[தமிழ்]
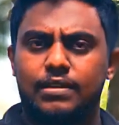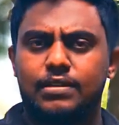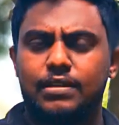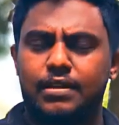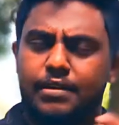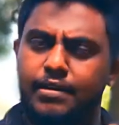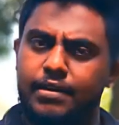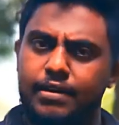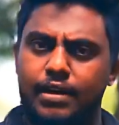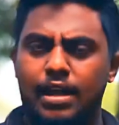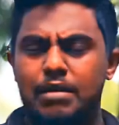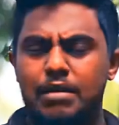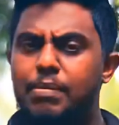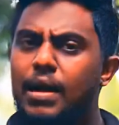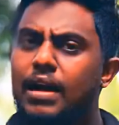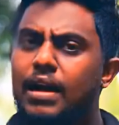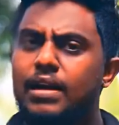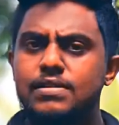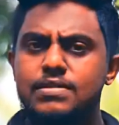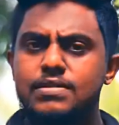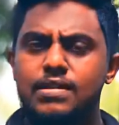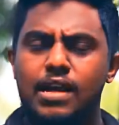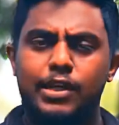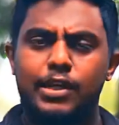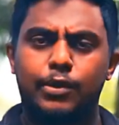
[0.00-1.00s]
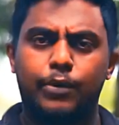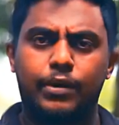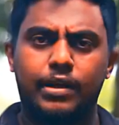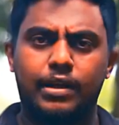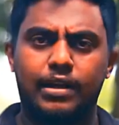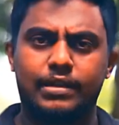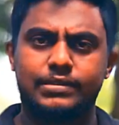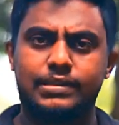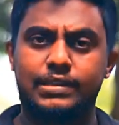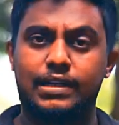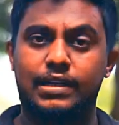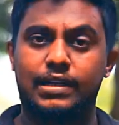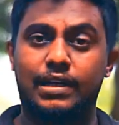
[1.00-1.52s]
என்றால் பாகிஸ்தானினுடைய
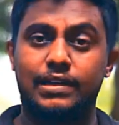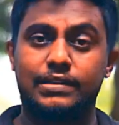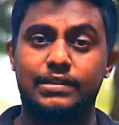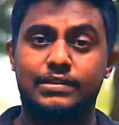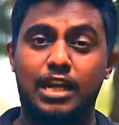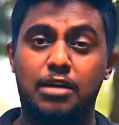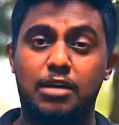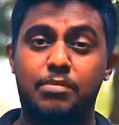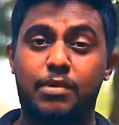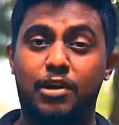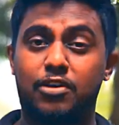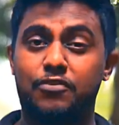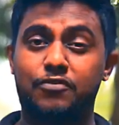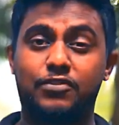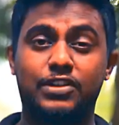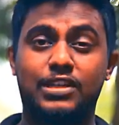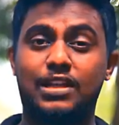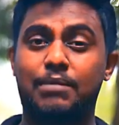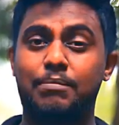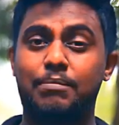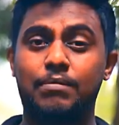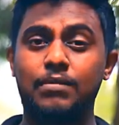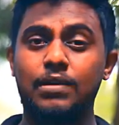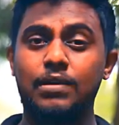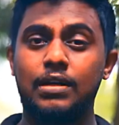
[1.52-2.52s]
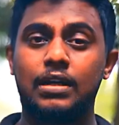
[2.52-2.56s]
ரசிகர்கள் செயற்படும் விதம்